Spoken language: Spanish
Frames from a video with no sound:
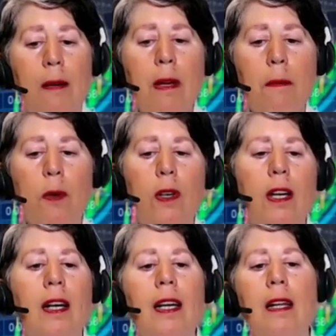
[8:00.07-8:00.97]

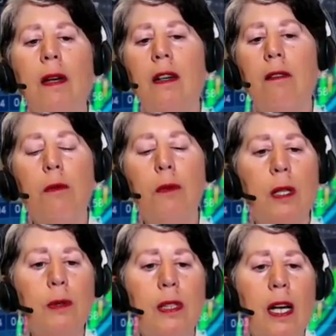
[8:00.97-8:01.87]
sabemos que cada vez que
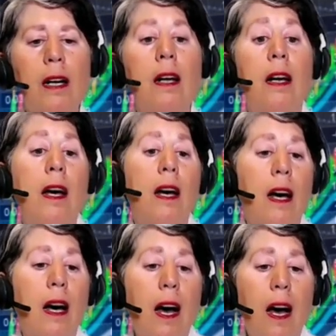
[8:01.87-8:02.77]
vamos a usar
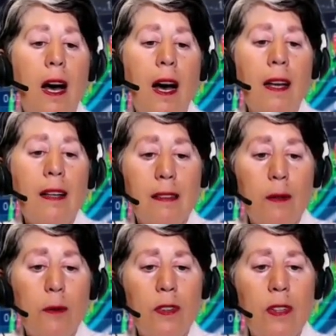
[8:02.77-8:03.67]

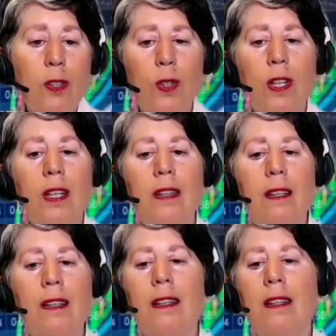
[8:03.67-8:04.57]
hasta un sitio de
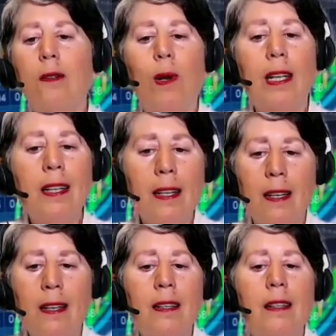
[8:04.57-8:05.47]
internet
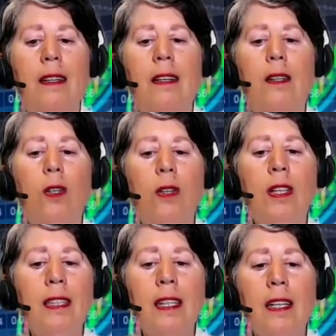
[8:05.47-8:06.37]
cualquiera, nos
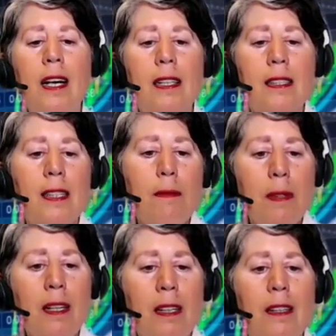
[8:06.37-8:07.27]
dice
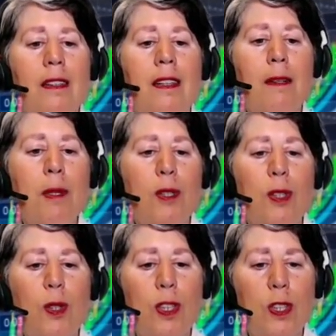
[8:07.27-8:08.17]
acepta
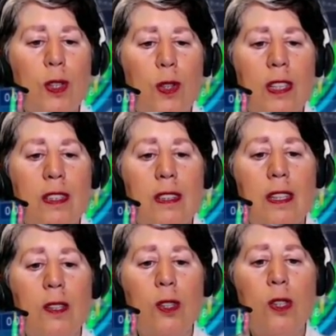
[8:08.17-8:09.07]
términos y condiciones.
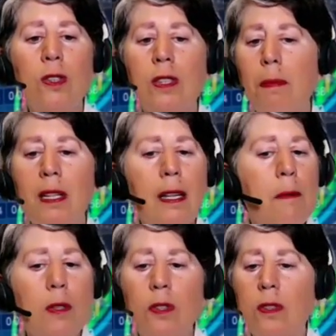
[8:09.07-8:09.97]
Y nosotros
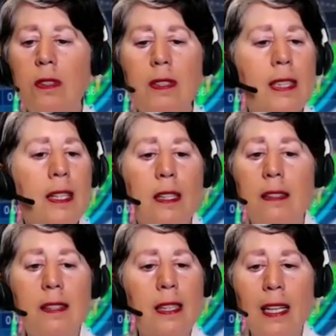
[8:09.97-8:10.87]
apretamos
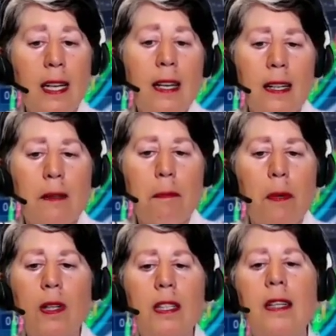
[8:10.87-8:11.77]
sí, sin leer,
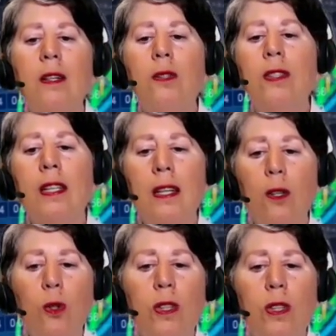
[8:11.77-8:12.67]
porque ya nos han
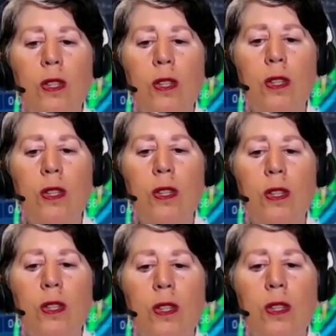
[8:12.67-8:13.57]

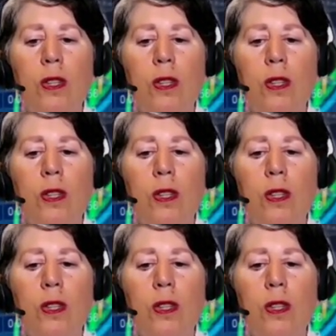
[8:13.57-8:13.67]
adoctrinado